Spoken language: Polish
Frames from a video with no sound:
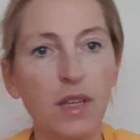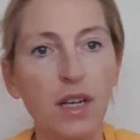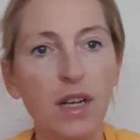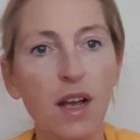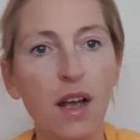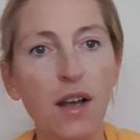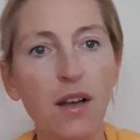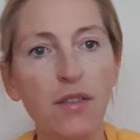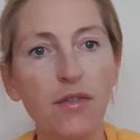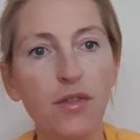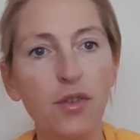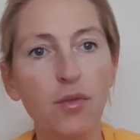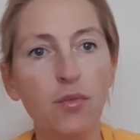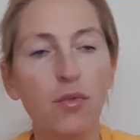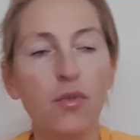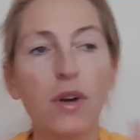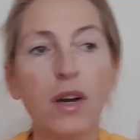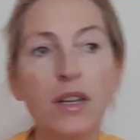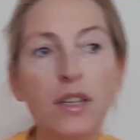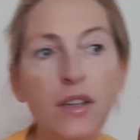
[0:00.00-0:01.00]
Taka
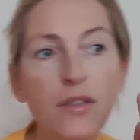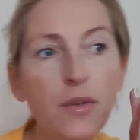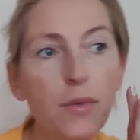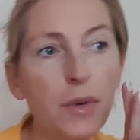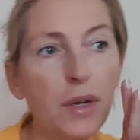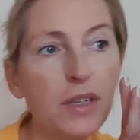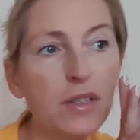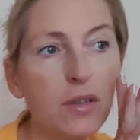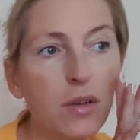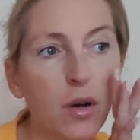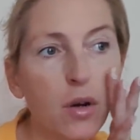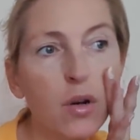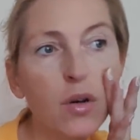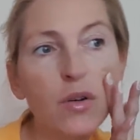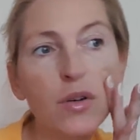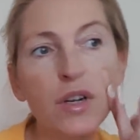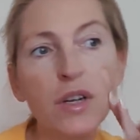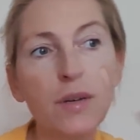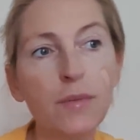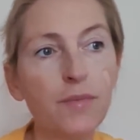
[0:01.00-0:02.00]
formuła, nie wiem jak z
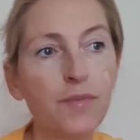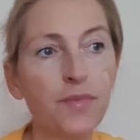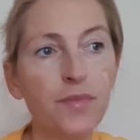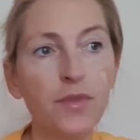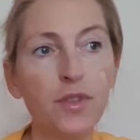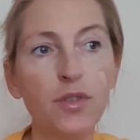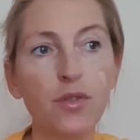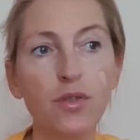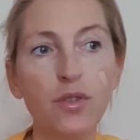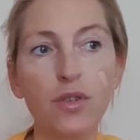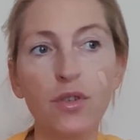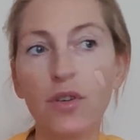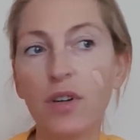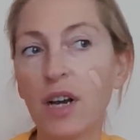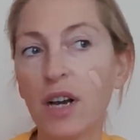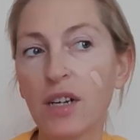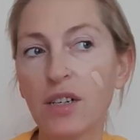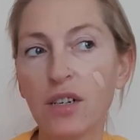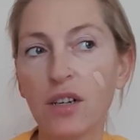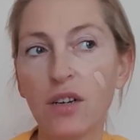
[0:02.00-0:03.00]
kolorem, no to się
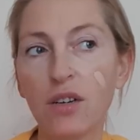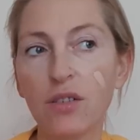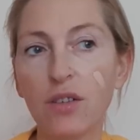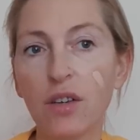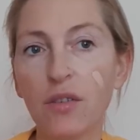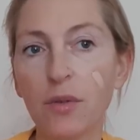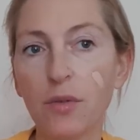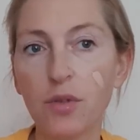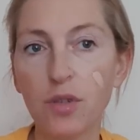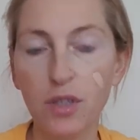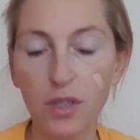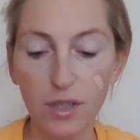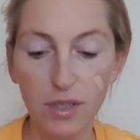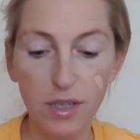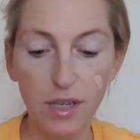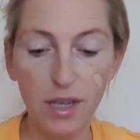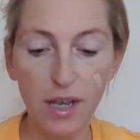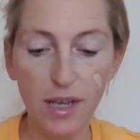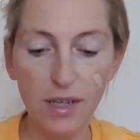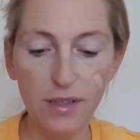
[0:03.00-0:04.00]
okaże. Oj, nie wiem czy nie
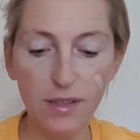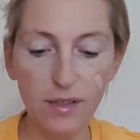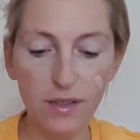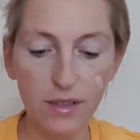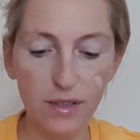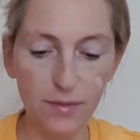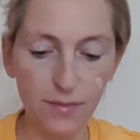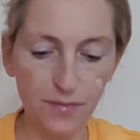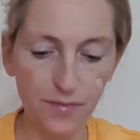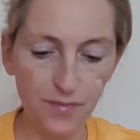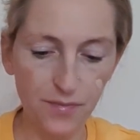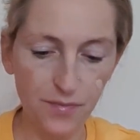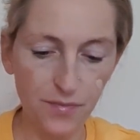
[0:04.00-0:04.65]
za jasny.